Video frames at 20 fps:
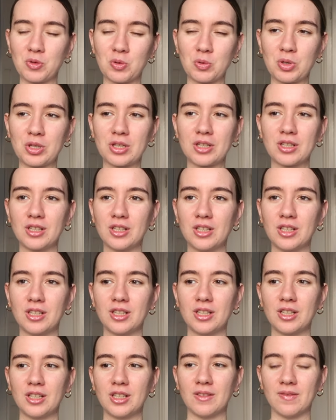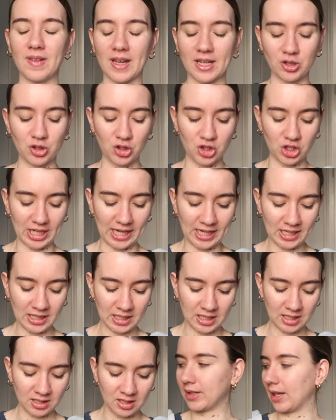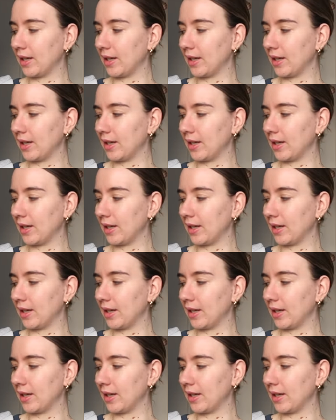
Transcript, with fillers: gut weggesteckt.